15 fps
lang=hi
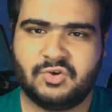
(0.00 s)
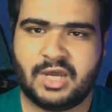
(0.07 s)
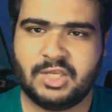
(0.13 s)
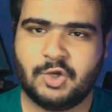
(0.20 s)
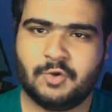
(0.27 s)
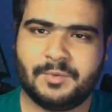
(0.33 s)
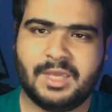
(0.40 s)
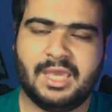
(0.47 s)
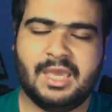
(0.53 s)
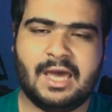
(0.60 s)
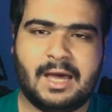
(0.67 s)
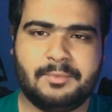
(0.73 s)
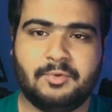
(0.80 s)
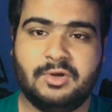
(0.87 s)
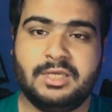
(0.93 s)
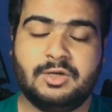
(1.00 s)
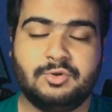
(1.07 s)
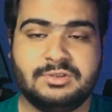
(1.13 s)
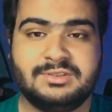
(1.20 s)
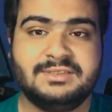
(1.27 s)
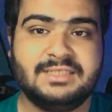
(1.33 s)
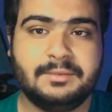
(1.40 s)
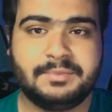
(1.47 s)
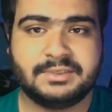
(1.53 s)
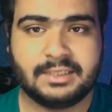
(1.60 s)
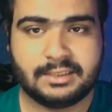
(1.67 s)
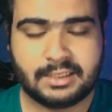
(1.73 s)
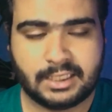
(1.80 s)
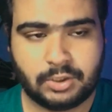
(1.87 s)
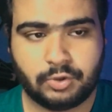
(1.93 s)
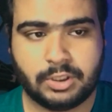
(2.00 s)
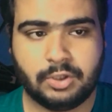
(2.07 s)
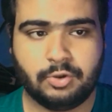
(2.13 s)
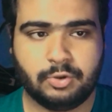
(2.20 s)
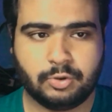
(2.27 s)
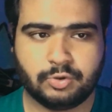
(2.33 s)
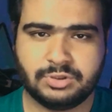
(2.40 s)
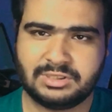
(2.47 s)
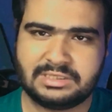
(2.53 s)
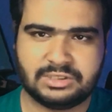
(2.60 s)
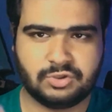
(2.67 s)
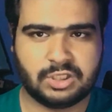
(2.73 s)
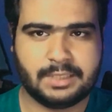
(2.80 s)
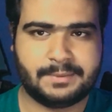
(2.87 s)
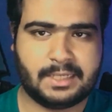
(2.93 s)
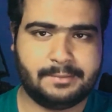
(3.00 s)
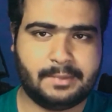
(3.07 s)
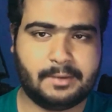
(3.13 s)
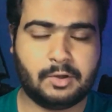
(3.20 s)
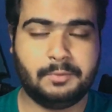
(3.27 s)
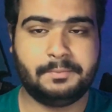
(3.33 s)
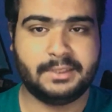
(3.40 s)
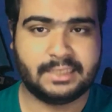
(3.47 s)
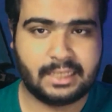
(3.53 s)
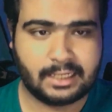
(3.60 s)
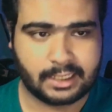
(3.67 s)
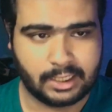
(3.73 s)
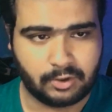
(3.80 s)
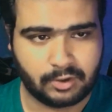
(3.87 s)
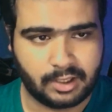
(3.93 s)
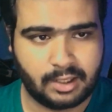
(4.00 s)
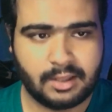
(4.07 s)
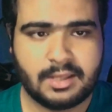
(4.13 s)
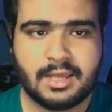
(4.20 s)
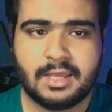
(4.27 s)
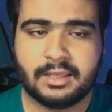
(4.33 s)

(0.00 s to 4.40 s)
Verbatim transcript: सो आई होप के आपको ये कुछ चीज़ें पसंद आई होंगी और कुछ चीज़ों के बारे में आपको पता लगे होगा